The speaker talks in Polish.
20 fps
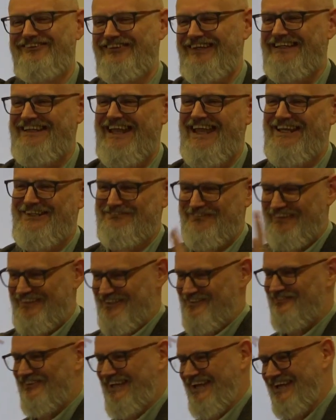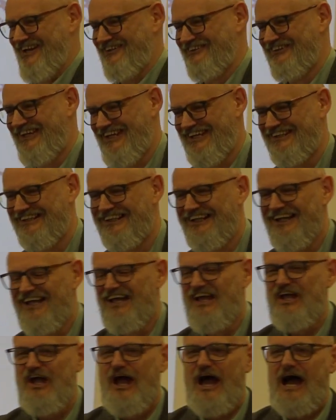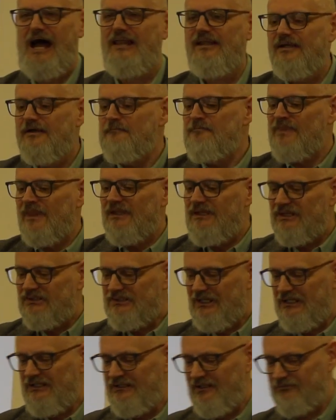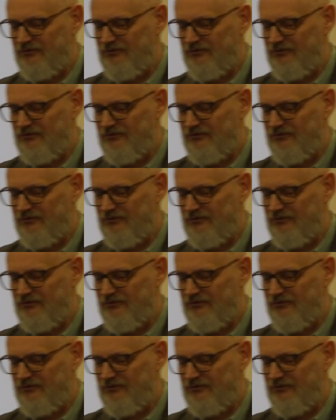to nie idźmy tym kierunkiem. Ale jeżeli na